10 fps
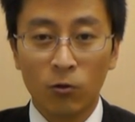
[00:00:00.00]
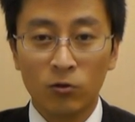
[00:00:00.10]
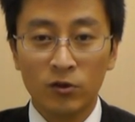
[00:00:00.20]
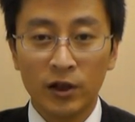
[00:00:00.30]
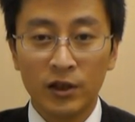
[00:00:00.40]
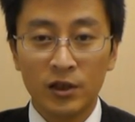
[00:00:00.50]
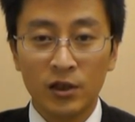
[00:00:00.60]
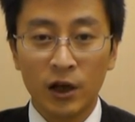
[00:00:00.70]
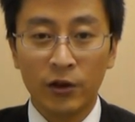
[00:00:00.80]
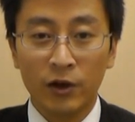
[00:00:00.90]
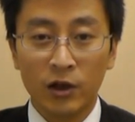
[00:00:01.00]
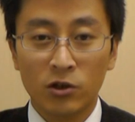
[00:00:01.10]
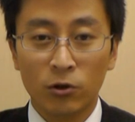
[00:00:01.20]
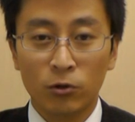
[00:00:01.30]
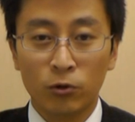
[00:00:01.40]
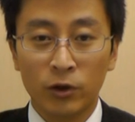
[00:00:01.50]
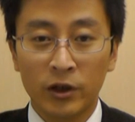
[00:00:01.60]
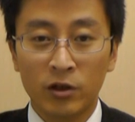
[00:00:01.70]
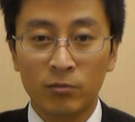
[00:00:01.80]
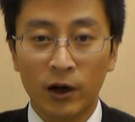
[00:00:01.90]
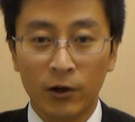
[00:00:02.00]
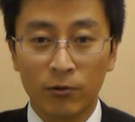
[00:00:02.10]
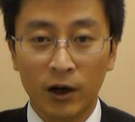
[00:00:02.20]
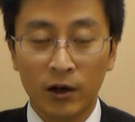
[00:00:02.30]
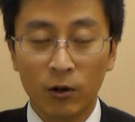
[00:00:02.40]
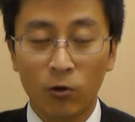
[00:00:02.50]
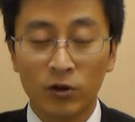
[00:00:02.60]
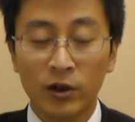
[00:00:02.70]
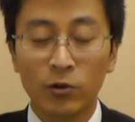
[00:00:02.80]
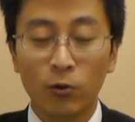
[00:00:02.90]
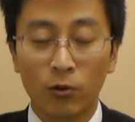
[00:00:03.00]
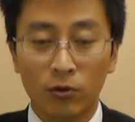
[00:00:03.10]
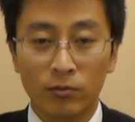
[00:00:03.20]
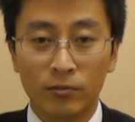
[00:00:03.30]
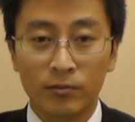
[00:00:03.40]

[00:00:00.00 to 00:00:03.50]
本籍地以外の役所へ届け出る場合は戸籍謄本、